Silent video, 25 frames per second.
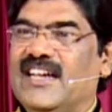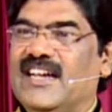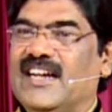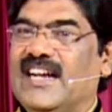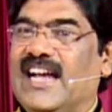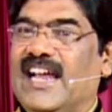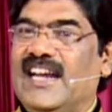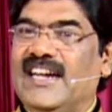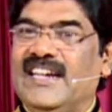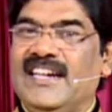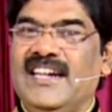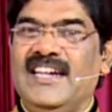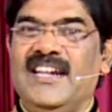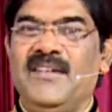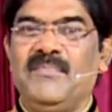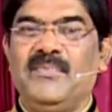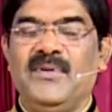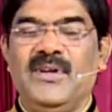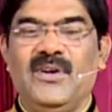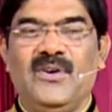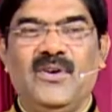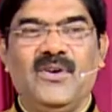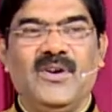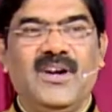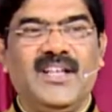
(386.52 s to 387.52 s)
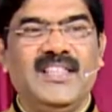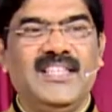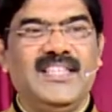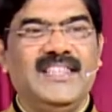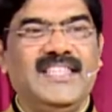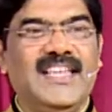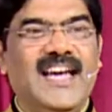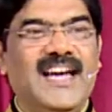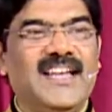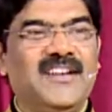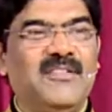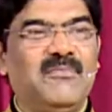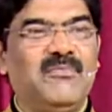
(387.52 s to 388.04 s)
கல்லறையில் போய் உட்காந்து
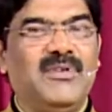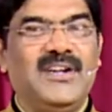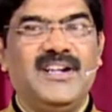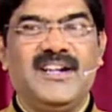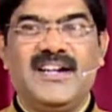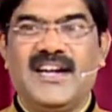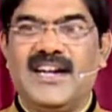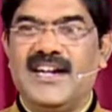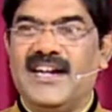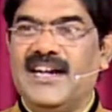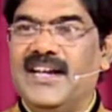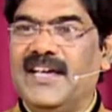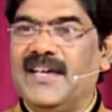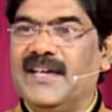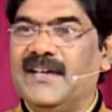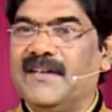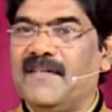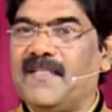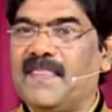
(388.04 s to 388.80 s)
தியானம் பண்ணுறாங்களே